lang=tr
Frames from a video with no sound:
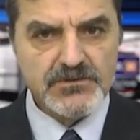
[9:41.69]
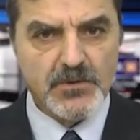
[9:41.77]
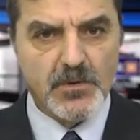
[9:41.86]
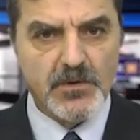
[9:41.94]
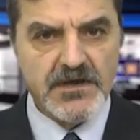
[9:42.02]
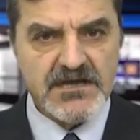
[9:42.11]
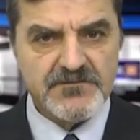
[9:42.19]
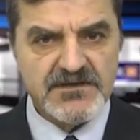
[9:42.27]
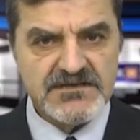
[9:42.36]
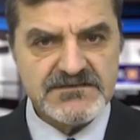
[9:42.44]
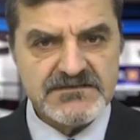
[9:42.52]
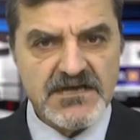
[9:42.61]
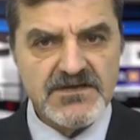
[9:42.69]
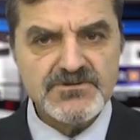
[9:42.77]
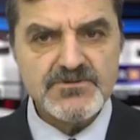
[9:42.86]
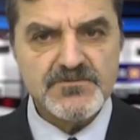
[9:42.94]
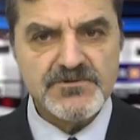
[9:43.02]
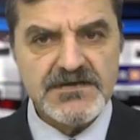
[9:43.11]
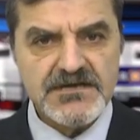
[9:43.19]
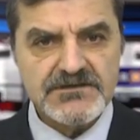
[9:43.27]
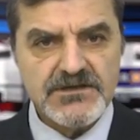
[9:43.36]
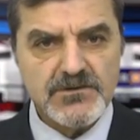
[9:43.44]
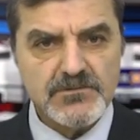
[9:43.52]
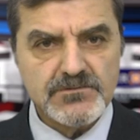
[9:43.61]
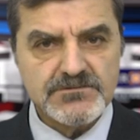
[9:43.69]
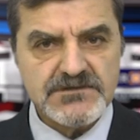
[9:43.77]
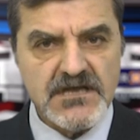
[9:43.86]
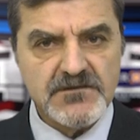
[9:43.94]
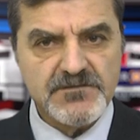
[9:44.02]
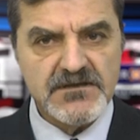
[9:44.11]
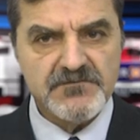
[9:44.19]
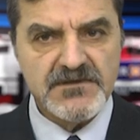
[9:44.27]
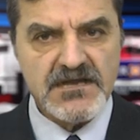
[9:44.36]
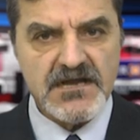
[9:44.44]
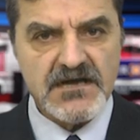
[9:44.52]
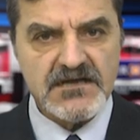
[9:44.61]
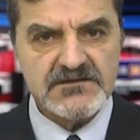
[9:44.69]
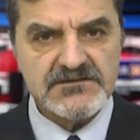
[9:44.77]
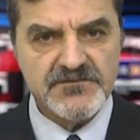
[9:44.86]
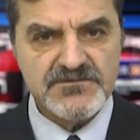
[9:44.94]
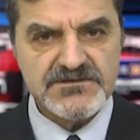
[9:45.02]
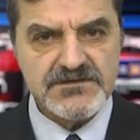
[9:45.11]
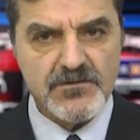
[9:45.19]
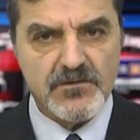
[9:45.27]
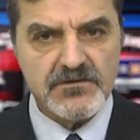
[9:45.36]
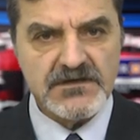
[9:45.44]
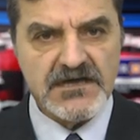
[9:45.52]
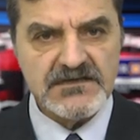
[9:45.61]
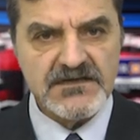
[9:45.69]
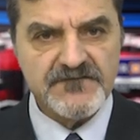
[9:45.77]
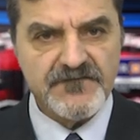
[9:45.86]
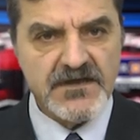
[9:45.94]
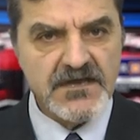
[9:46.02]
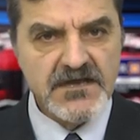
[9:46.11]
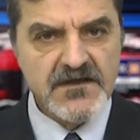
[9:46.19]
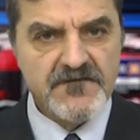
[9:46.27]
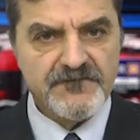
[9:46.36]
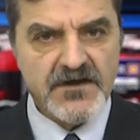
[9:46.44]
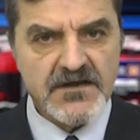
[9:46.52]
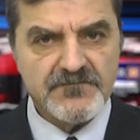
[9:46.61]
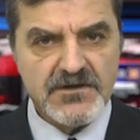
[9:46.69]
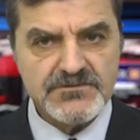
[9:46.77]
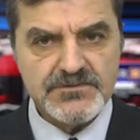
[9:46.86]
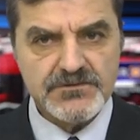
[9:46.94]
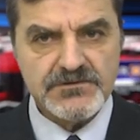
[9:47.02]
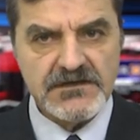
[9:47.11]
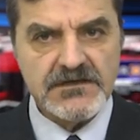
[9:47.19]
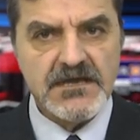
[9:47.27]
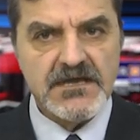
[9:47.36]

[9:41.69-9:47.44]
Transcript: Doğu Ermenistan Cumhuriyeti Ulusal Bilimler Akademisi Organik ve Farmasötik